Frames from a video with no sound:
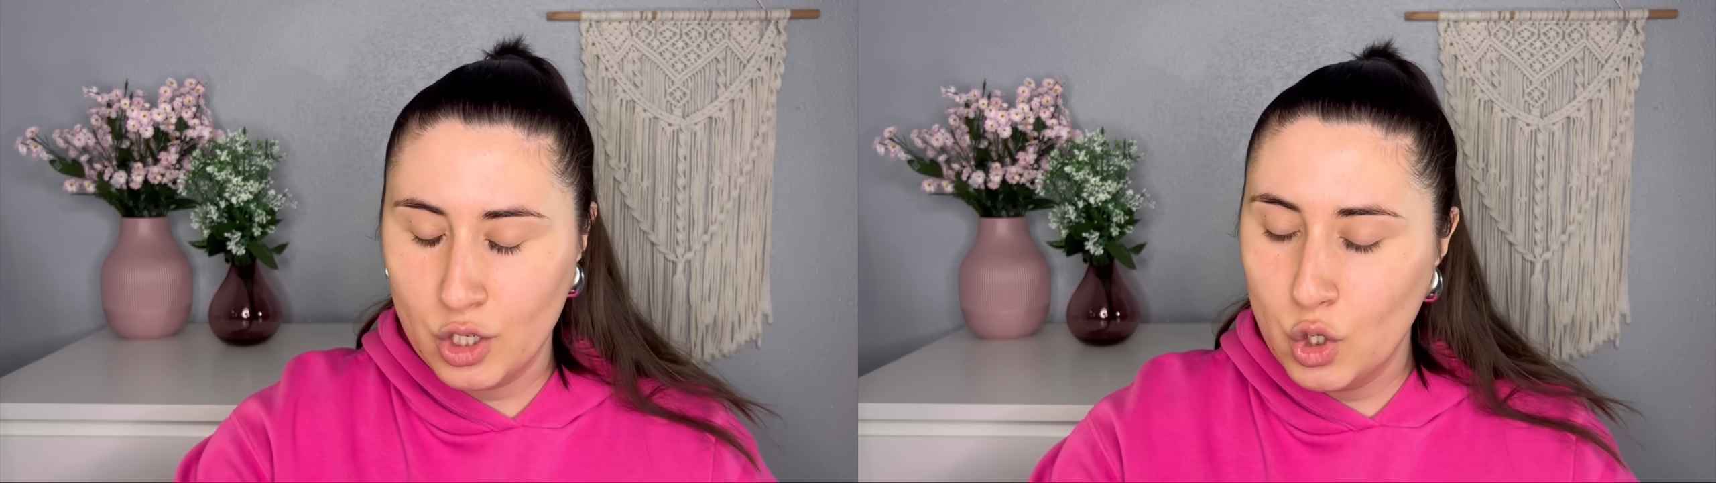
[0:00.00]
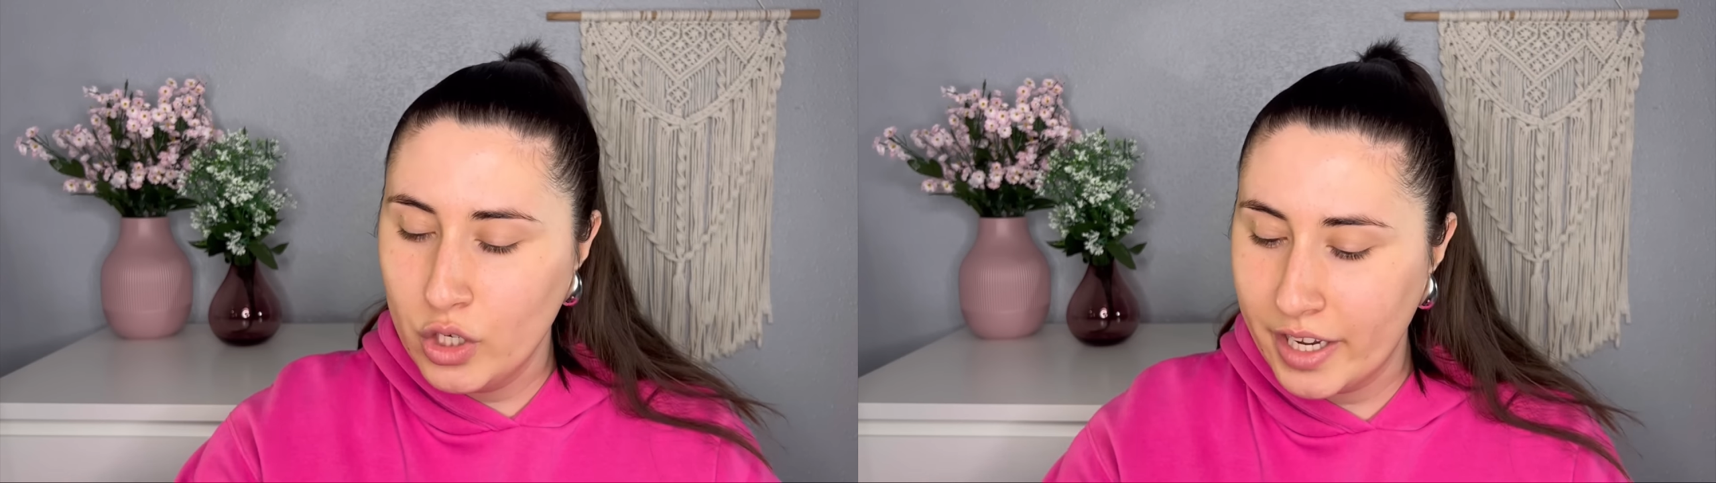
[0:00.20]

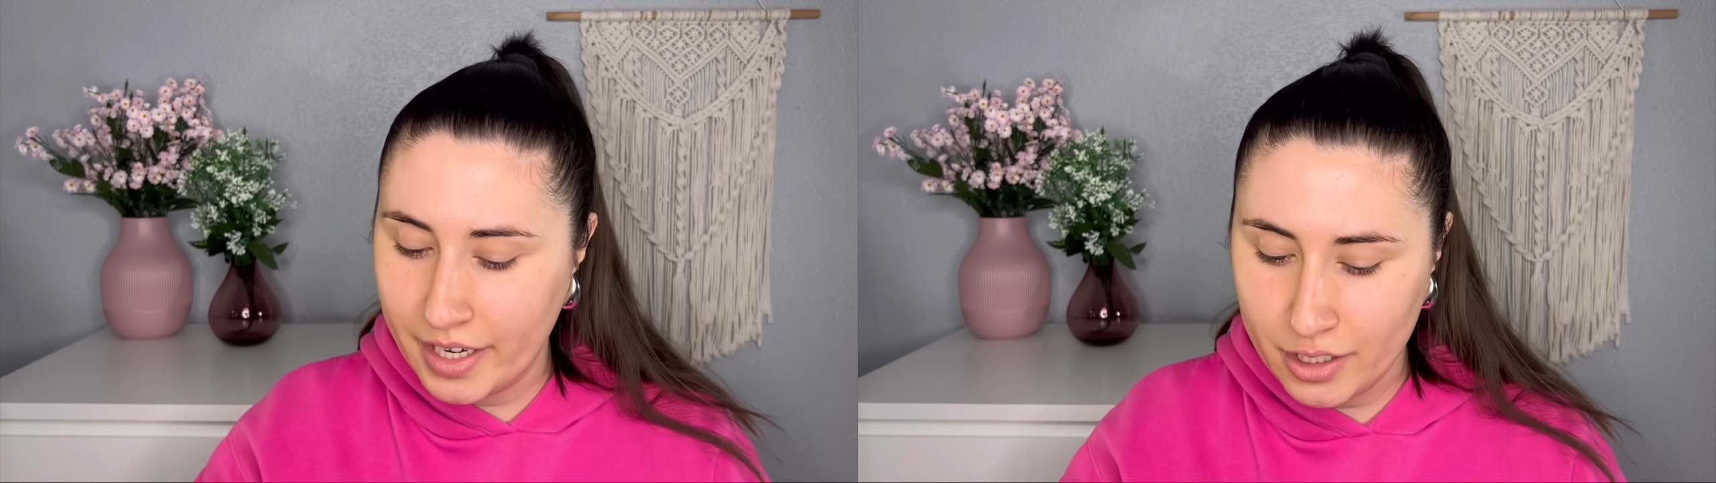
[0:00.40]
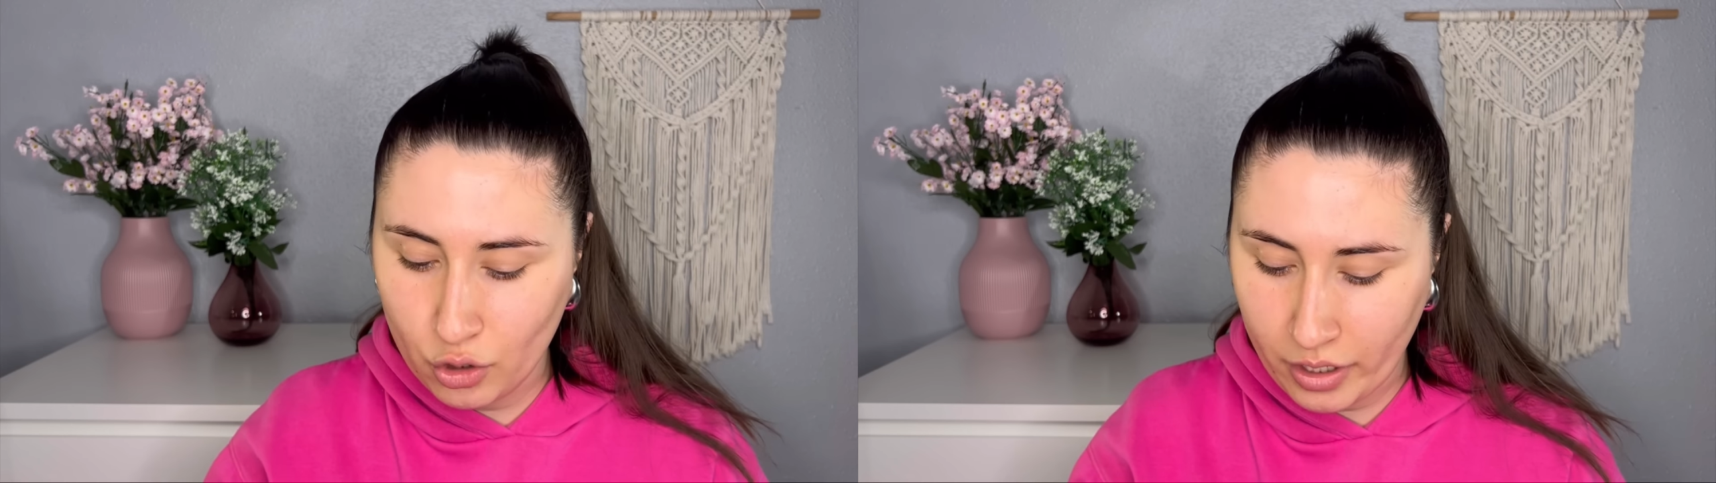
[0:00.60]
lo
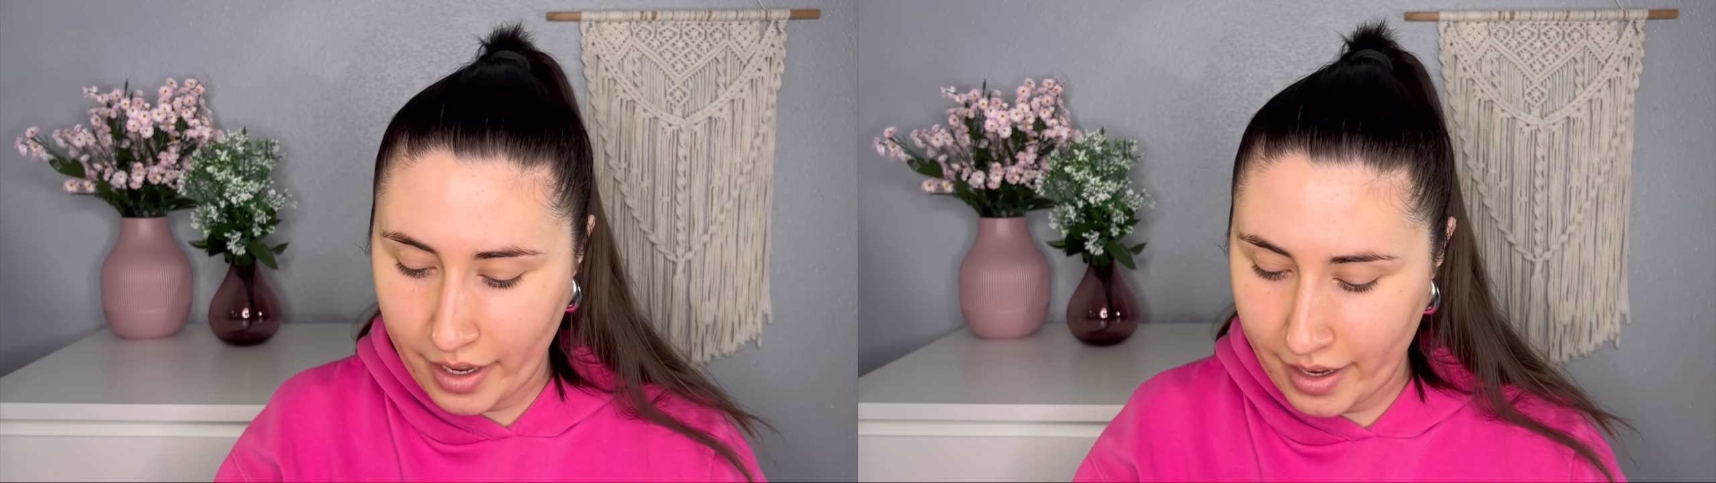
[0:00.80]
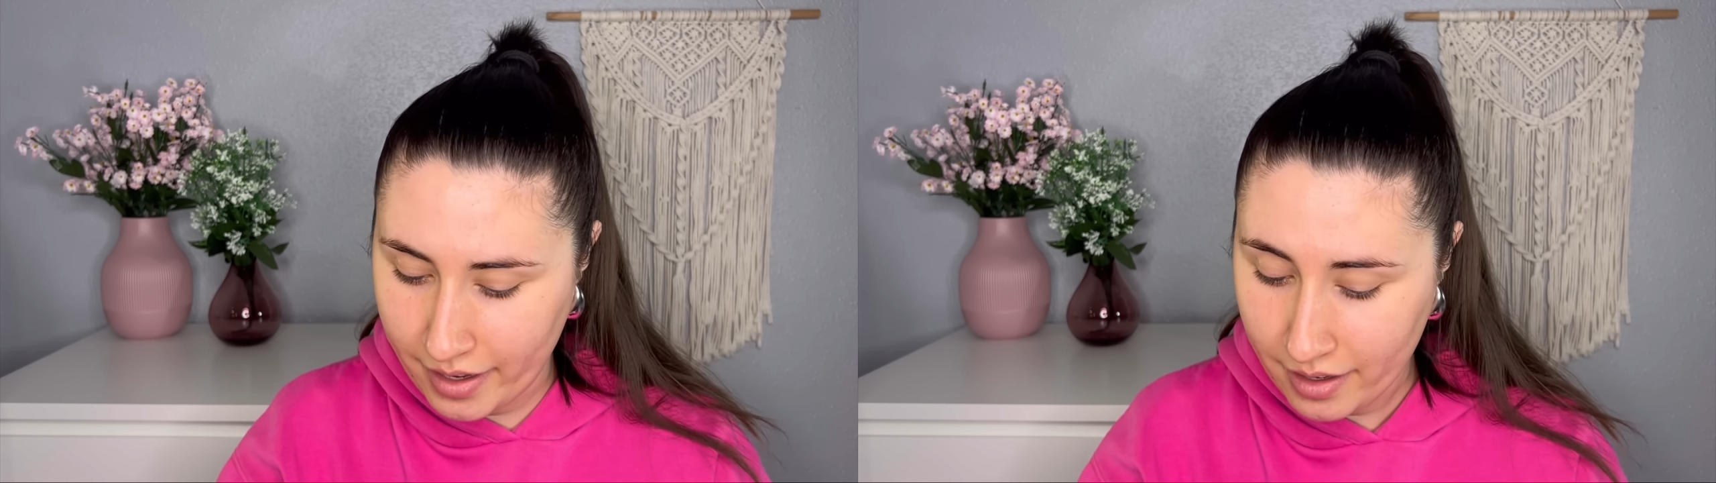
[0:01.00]
ligerito
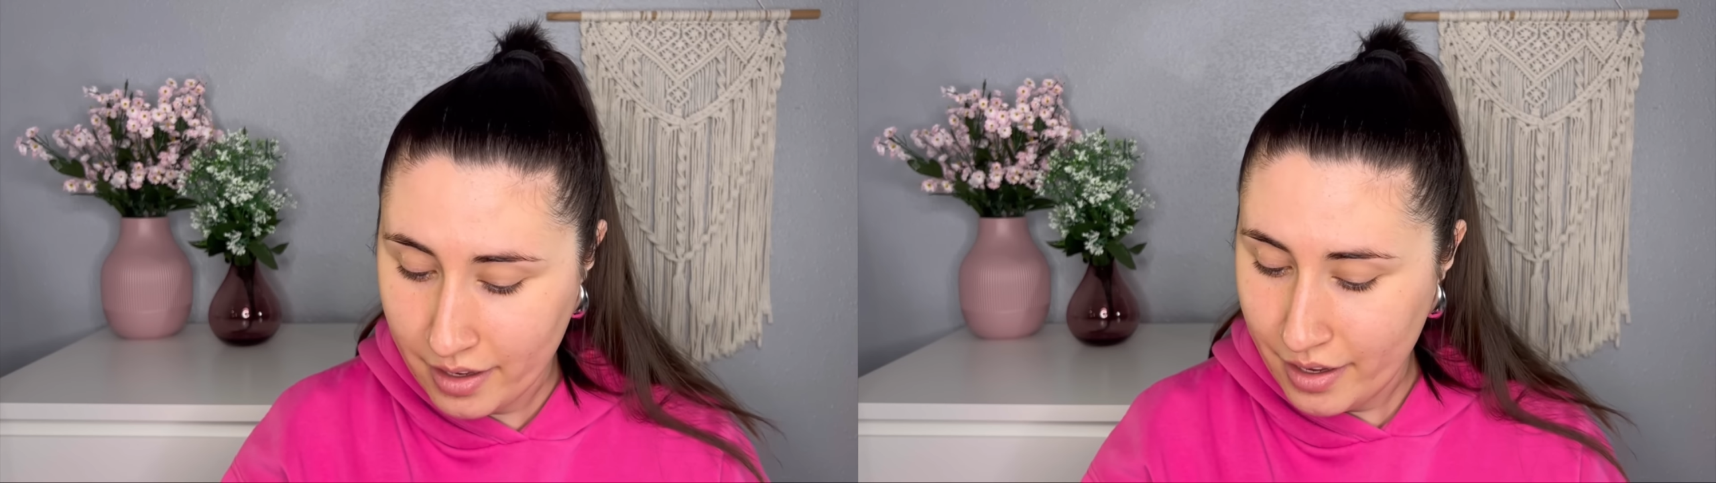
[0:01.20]
que es,